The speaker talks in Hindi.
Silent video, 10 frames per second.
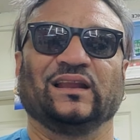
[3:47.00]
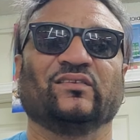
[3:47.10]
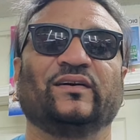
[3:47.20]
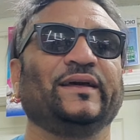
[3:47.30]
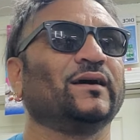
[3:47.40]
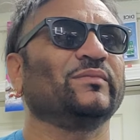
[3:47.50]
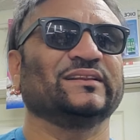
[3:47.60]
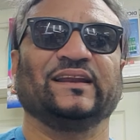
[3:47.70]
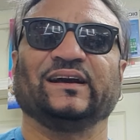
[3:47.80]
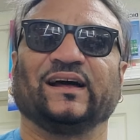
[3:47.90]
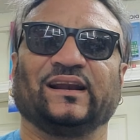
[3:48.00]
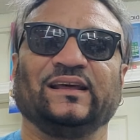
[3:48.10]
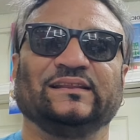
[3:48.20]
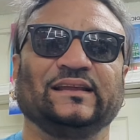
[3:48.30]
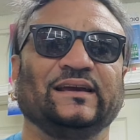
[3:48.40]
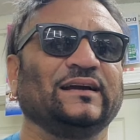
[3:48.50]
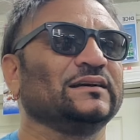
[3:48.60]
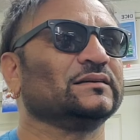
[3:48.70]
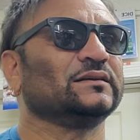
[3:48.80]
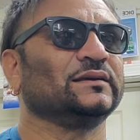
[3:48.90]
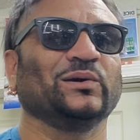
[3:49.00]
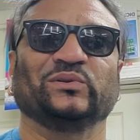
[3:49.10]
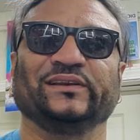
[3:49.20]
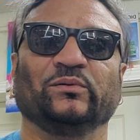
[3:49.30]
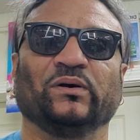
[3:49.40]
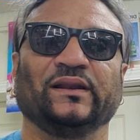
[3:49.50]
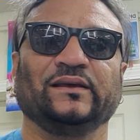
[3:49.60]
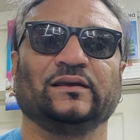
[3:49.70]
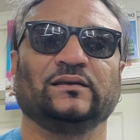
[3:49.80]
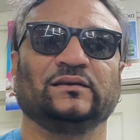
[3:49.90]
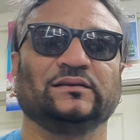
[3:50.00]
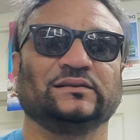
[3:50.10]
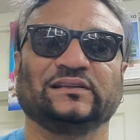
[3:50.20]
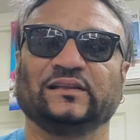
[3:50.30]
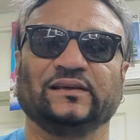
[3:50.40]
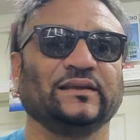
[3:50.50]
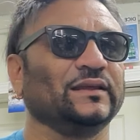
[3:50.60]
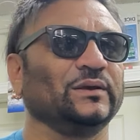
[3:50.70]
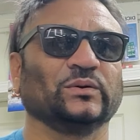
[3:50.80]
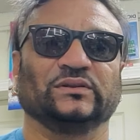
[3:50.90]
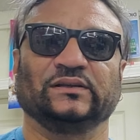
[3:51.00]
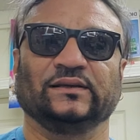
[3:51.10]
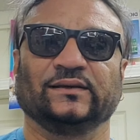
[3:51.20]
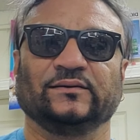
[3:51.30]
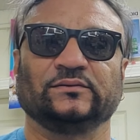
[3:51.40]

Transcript: लफड़े हम इतने कर लेते हैं कि उतनी हमारी जिंदगी नहीं होती है